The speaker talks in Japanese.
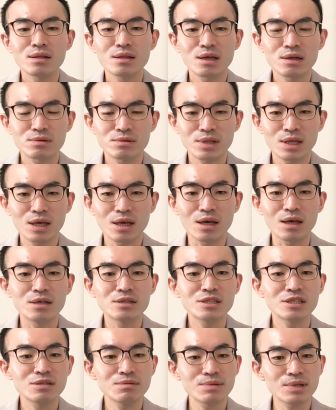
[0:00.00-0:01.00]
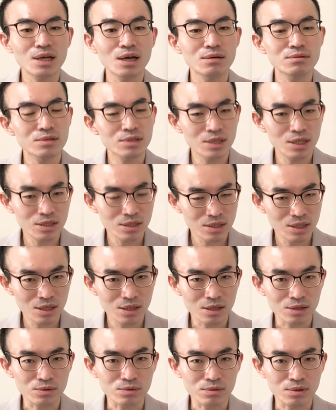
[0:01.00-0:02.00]
なので、耳鼻科の先
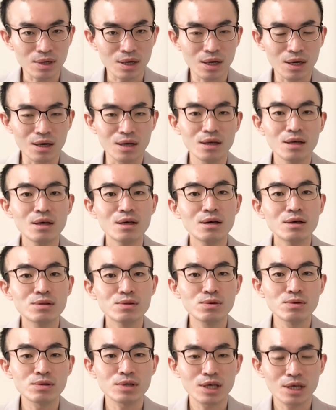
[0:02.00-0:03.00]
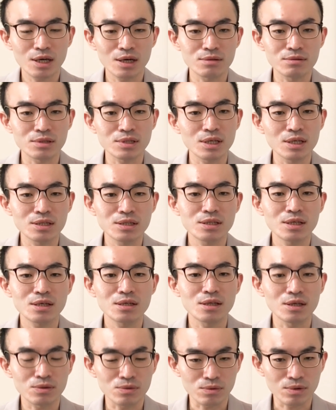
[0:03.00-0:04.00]
生だとか、脳外科の先
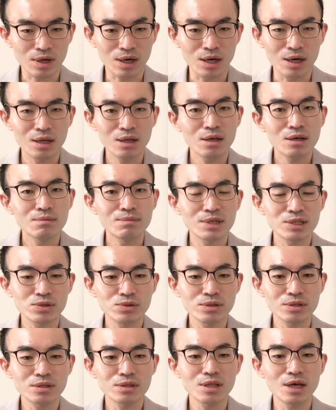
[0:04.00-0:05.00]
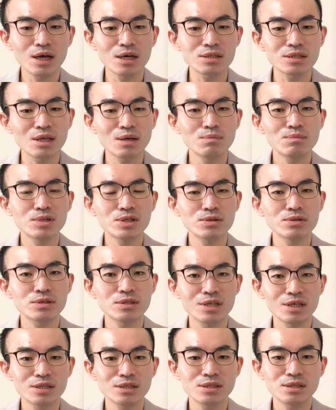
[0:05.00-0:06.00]
生だとか、まあ、そういった専門の
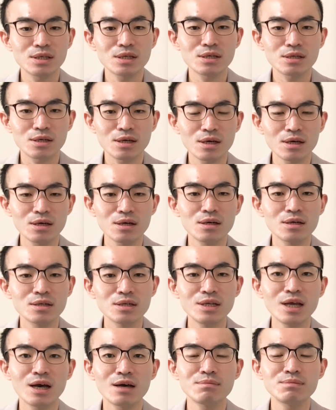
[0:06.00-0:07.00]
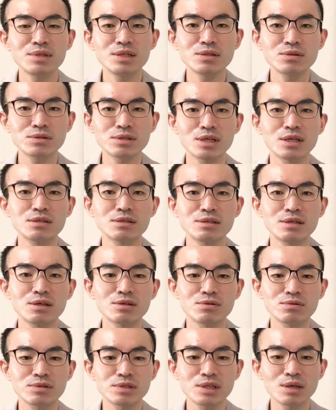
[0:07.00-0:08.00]
先生がリハビリの先
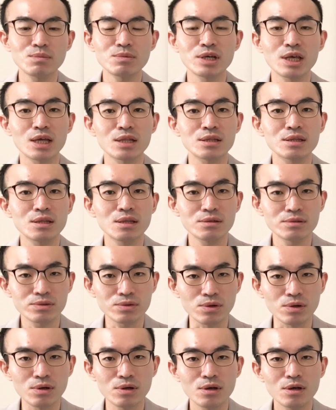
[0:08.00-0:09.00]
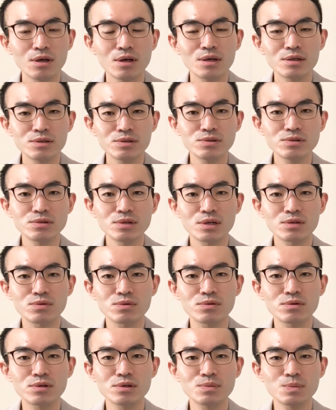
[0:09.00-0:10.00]
生としてもやってるというような
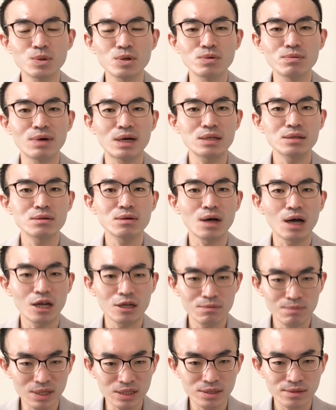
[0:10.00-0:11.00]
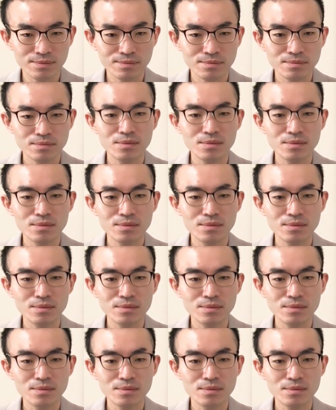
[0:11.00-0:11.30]
ところも割とあります。